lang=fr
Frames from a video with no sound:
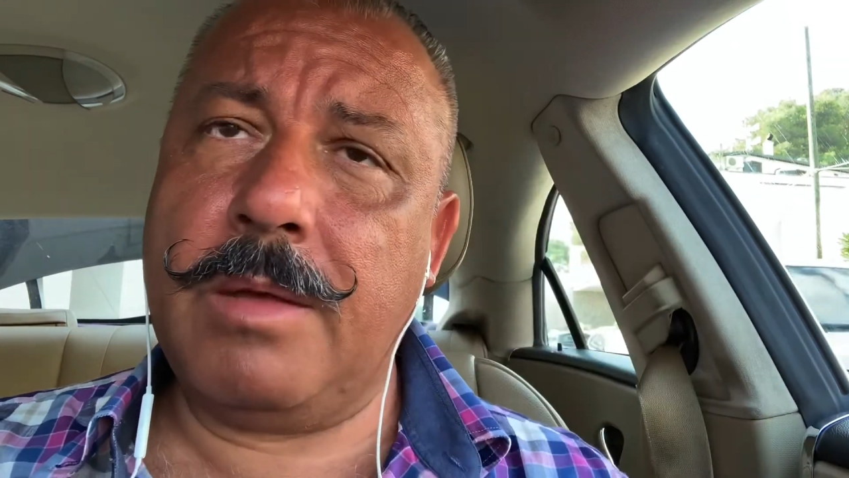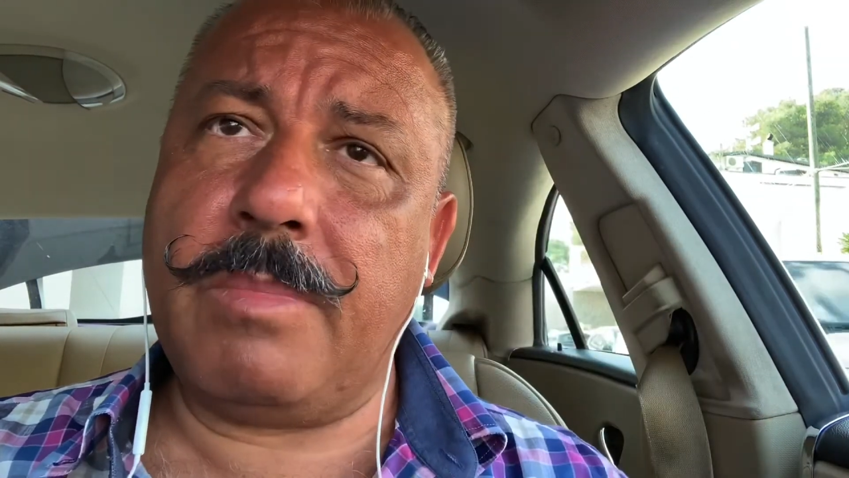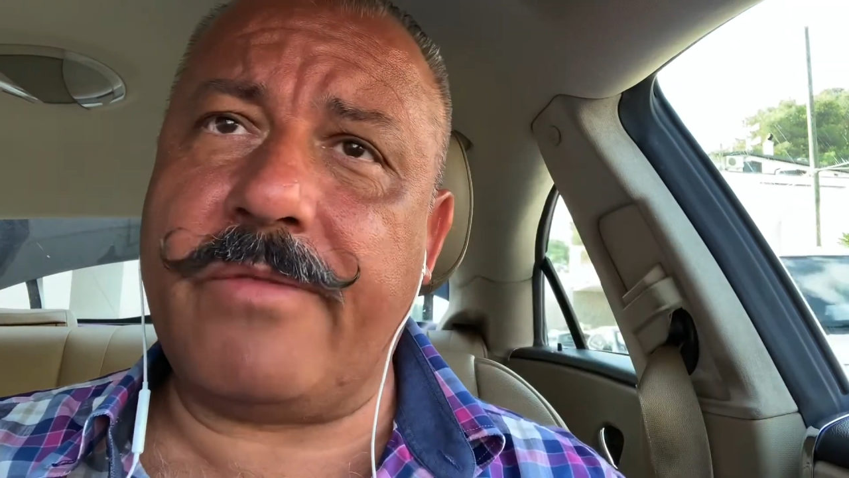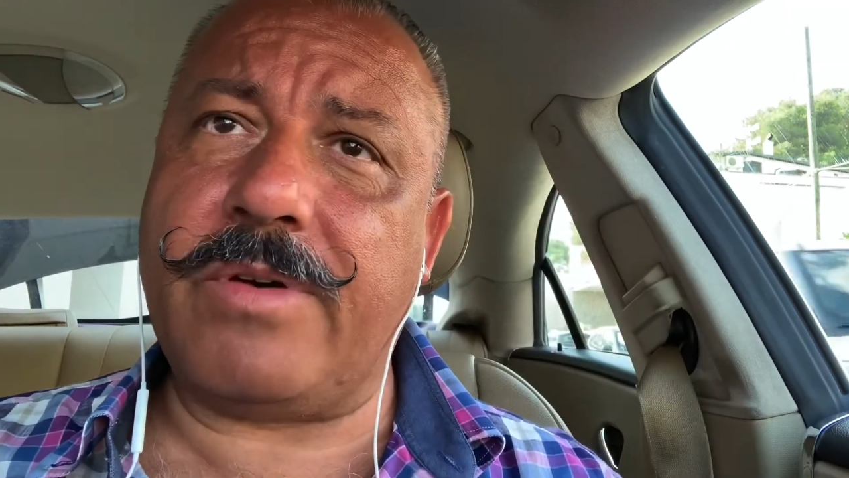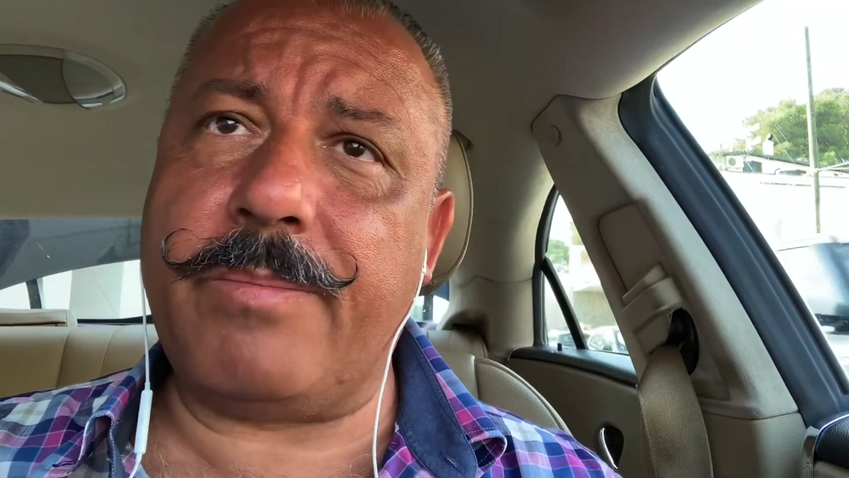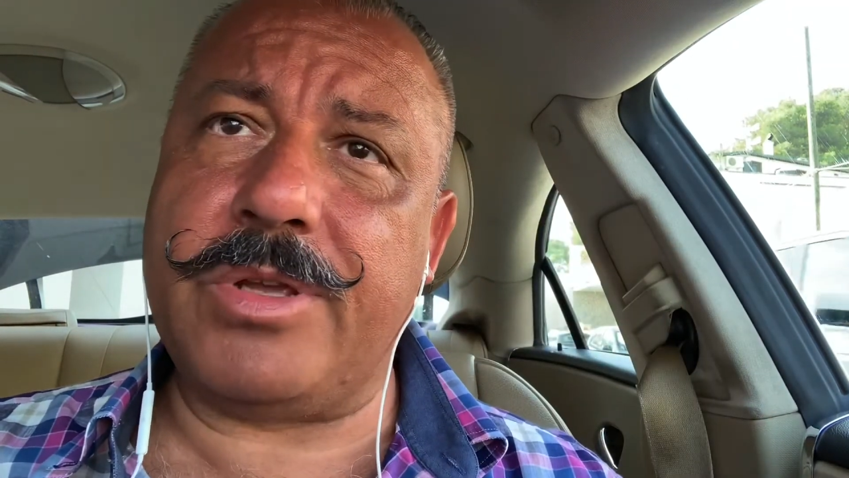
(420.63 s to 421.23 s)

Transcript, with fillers: ma fanpage